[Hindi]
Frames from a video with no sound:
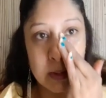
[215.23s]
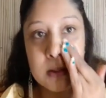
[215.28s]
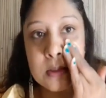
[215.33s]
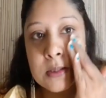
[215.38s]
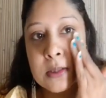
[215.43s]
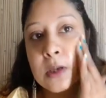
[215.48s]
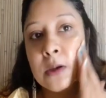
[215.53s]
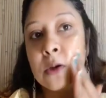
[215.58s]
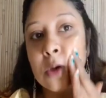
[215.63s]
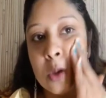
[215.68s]

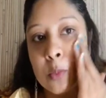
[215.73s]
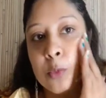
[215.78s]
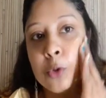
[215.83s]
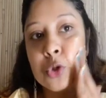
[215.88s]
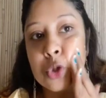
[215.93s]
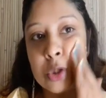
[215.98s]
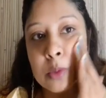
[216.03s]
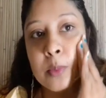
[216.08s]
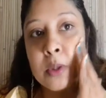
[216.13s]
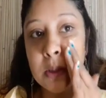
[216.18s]
सर्कुलर
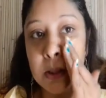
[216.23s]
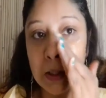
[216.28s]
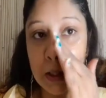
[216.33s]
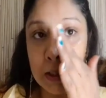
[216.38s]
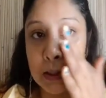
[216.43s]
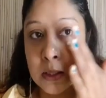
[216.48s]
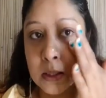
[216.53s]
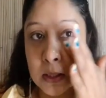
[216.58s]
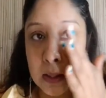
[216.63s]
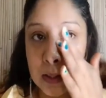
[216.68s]
मोशन में धीरे
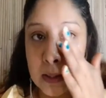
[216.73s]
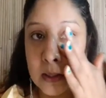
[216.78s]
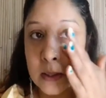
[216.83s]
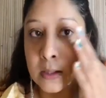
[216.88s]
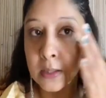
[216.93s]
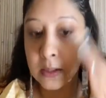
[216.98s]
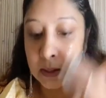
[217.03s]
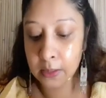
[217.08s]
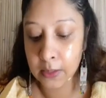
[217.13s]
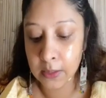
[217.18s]
धीरे
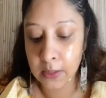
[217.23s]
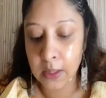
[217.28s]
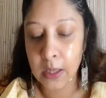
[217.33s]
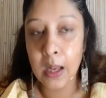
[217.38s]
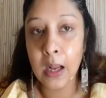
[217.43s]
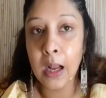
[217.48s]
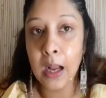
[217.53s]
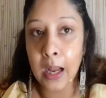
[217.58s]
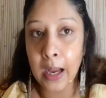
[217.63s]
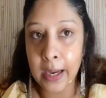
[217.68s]

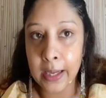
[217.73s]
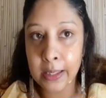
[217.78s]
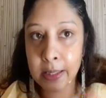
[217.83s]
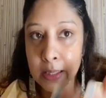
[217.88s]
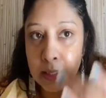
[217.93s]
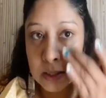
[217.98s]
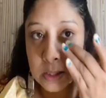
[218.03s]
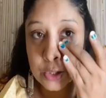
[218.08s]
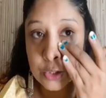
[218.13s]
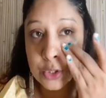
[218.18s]
आई
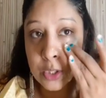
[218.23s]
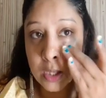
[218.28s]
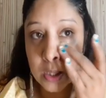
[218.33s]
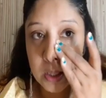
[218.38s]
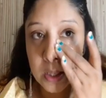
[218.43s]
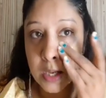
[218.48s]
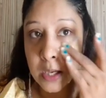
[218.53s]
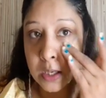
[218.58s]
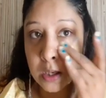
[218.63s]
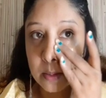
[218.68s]
के नीचे
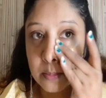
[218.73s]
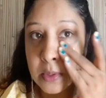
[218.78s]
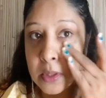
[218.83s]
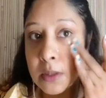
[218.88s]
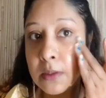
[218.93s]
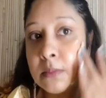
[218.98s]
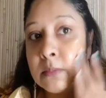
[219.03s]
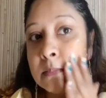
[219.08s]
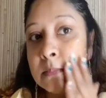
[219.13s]
एरिया का भी